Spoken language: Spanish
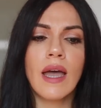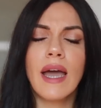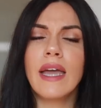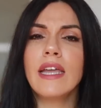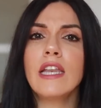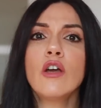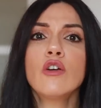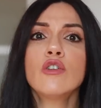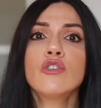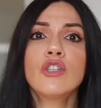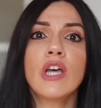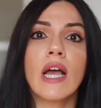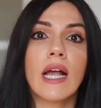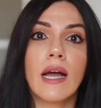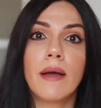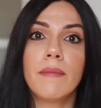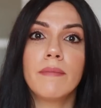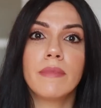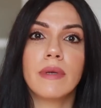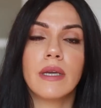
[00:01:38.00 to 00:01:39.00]
Ahí la cosa
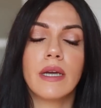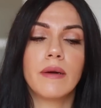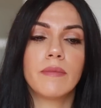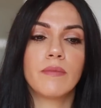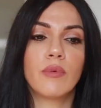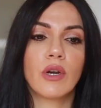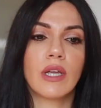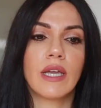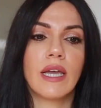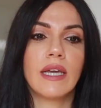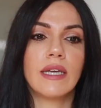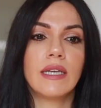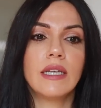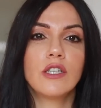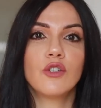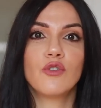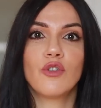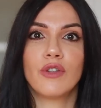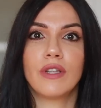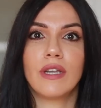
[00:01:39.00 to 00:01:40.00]
cambia, porque ahí
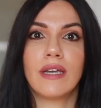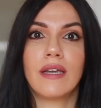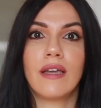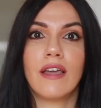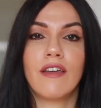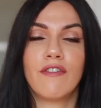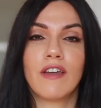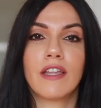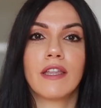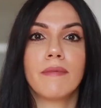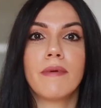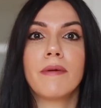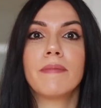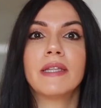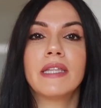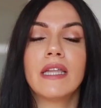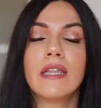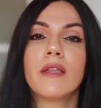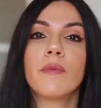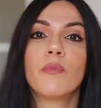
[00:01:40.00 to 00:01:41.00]
es donde
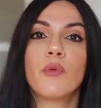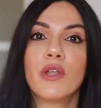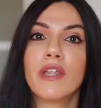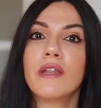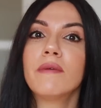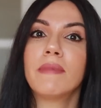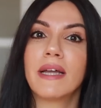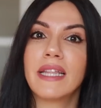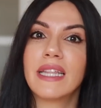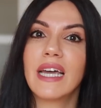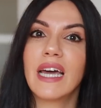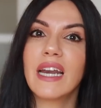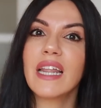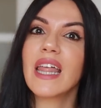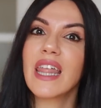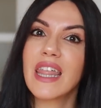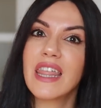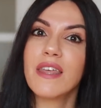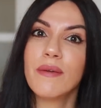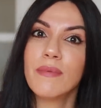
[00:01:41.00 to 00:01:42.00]
efectivamente te pueden matar
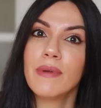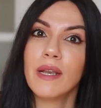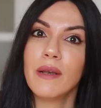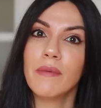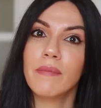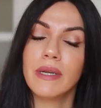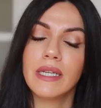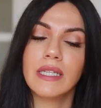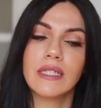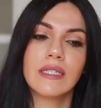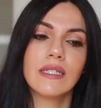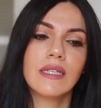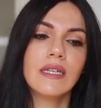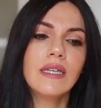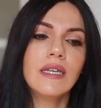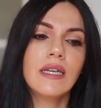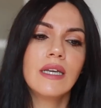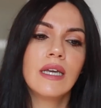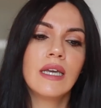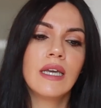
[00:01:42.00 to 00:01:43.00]

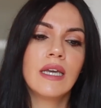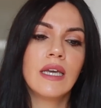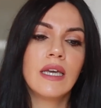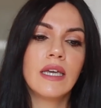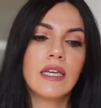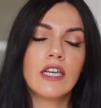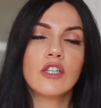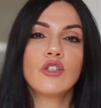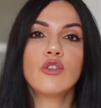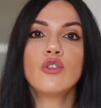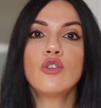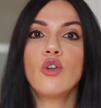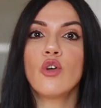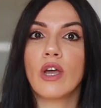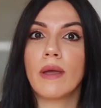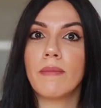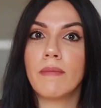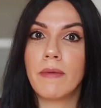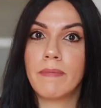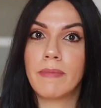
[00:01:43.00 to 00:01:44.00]
civilmente. Y eso es lo
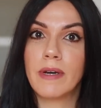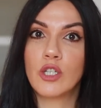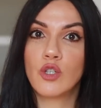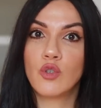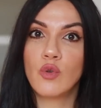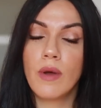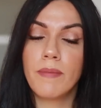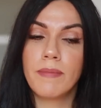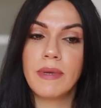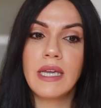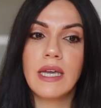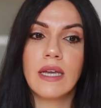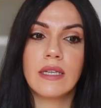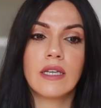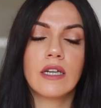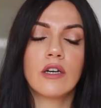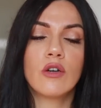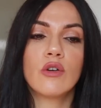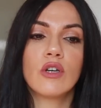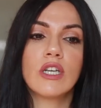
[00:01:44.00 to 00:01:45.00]
que me pasó a mí.
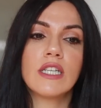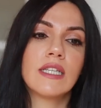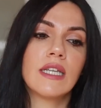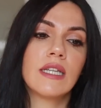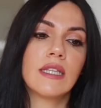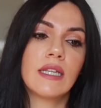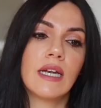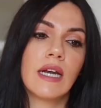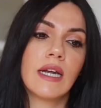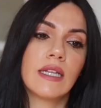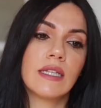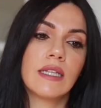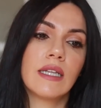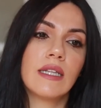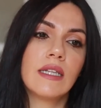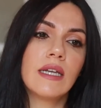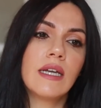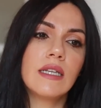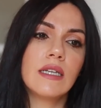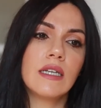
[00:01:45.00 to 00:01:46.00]
Ayer no quise entrar en
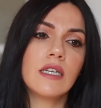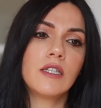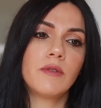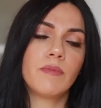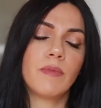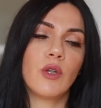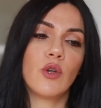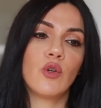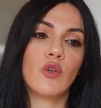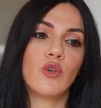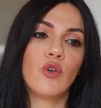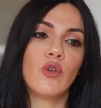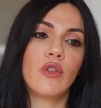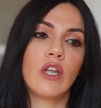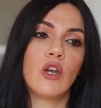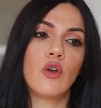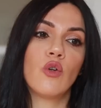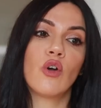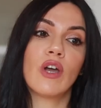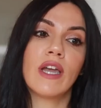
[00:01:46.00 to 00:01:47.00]
detalles, pero yo
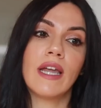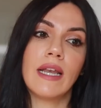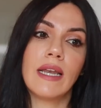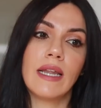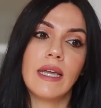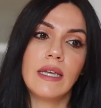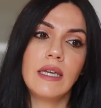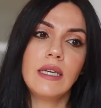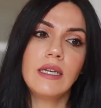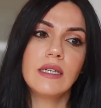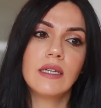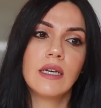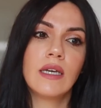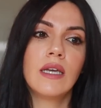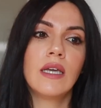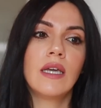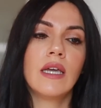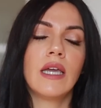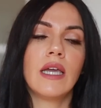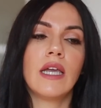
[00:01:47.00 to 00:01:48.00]
de lo que leí
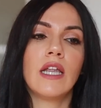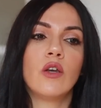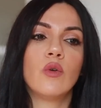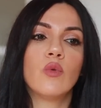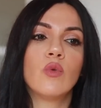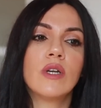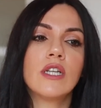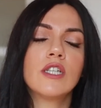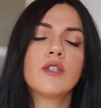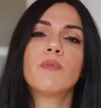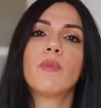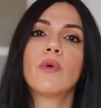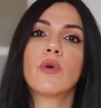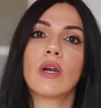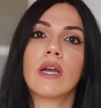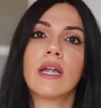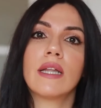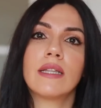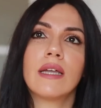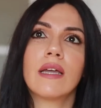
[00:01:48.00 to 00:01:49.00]
el lunes
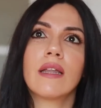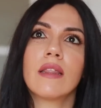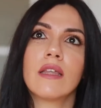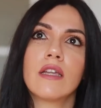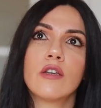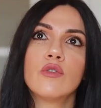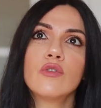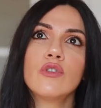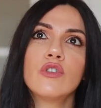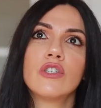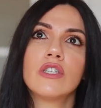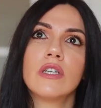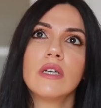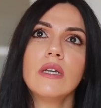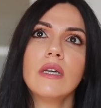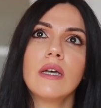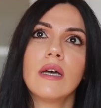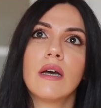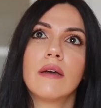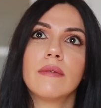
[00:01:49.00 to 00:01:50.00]
por la
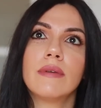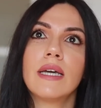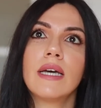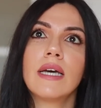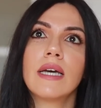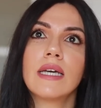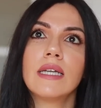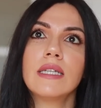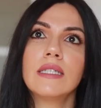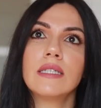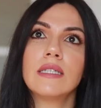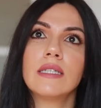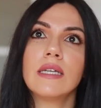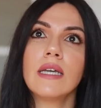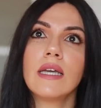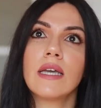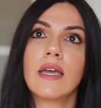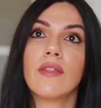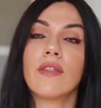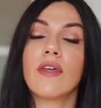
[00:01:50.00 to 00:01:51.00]
tarde-noche, había
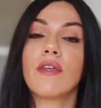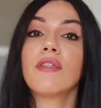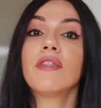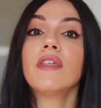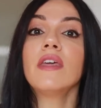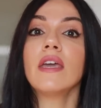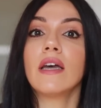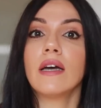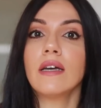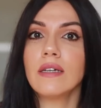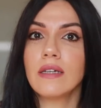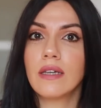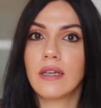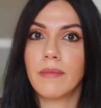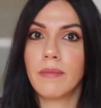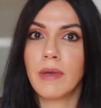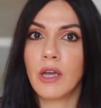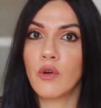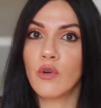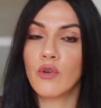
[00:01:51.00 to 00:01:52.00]
gente que decía
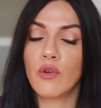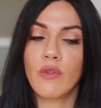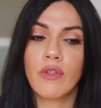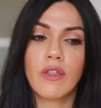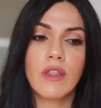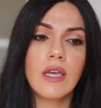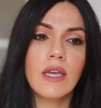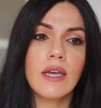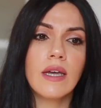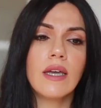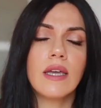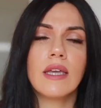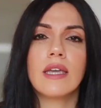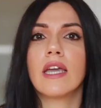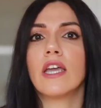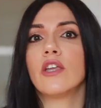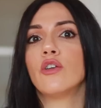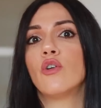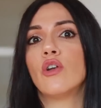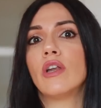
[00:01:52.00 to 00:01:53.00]
que me conocía y
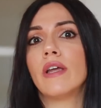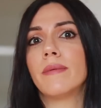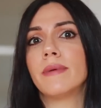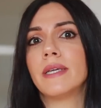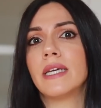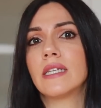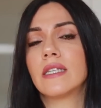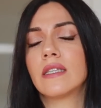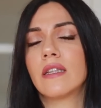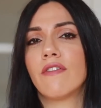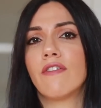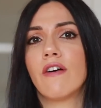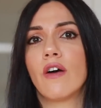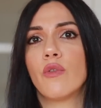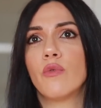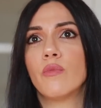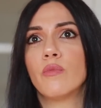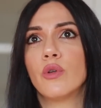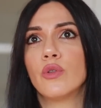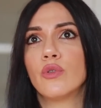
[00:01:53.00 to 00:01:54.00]
que yo le había
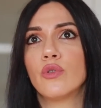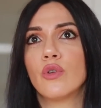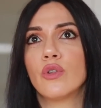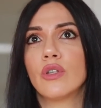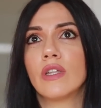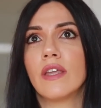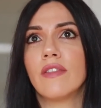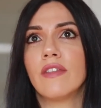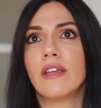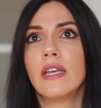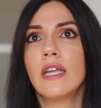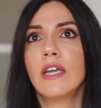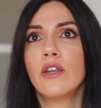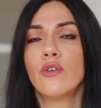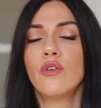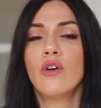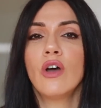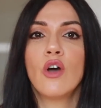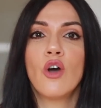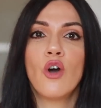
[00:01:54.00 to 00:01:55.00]
estafado un montón de
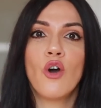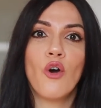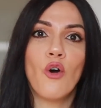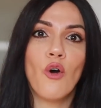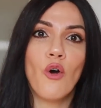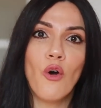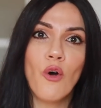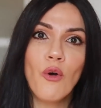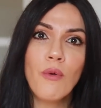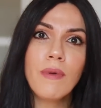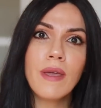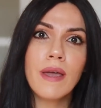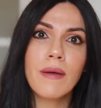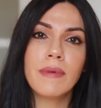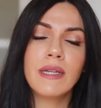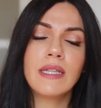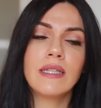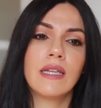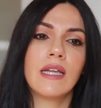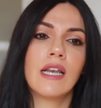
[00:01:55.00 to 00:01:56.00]
dinero
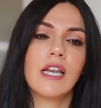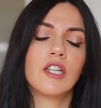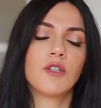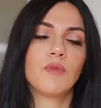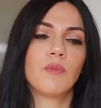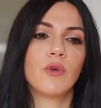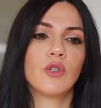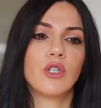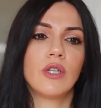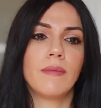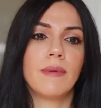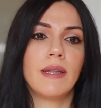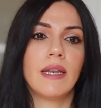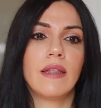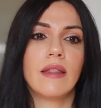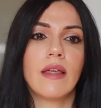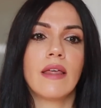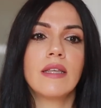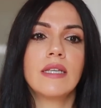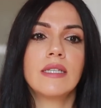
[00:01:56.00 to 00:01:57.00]
Obviamente las
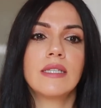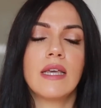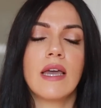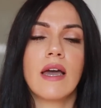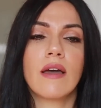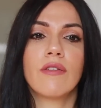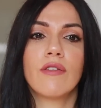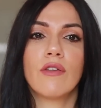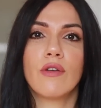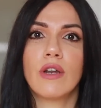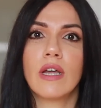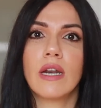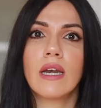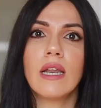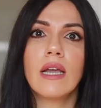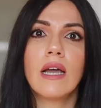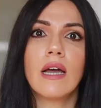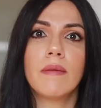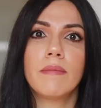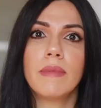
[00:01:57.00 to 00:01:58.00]
posibilidades de accionar
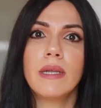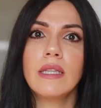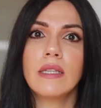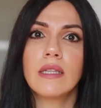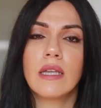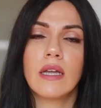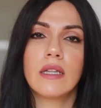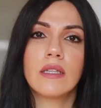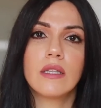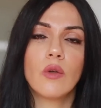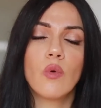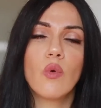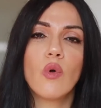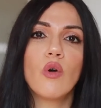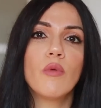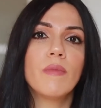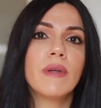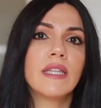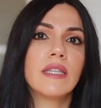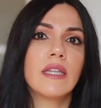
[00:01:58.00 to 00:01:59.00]
legalmente ante un
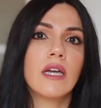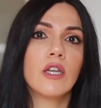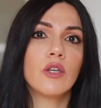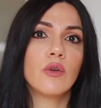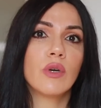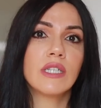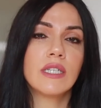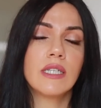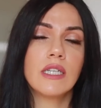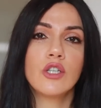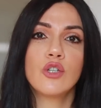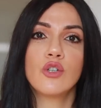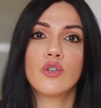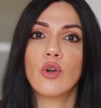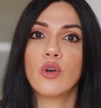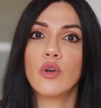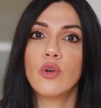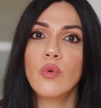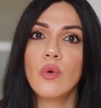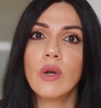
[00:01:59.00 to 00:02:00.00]
comentario así
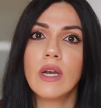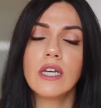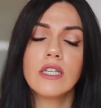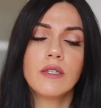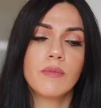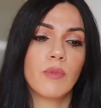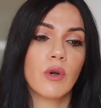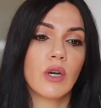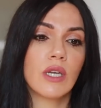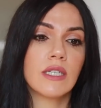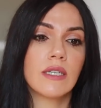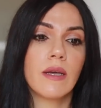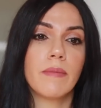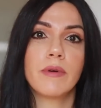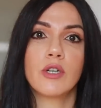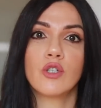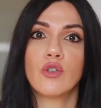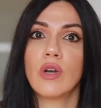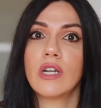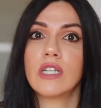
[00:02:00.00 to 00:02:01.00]
son nulas porque esa
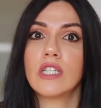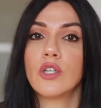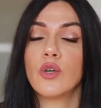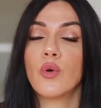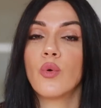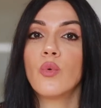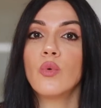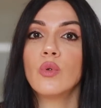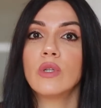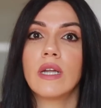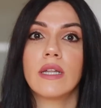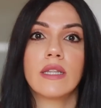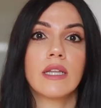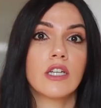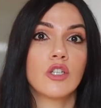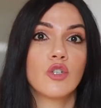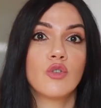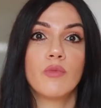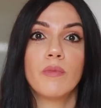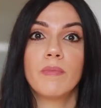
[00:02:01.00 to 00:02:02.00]
persona se oculta
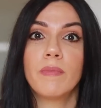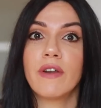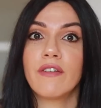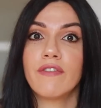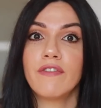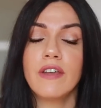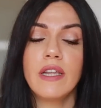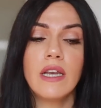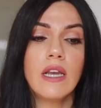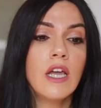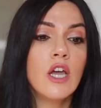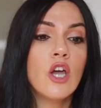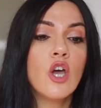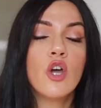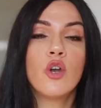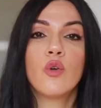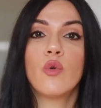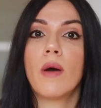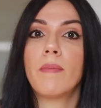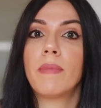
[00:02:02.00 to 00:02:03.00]
tras un perfil,
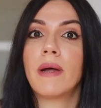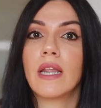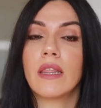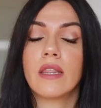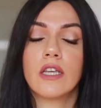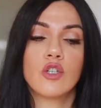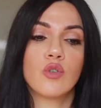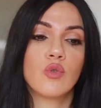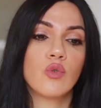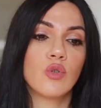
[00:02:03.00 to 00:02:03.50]
no aparecen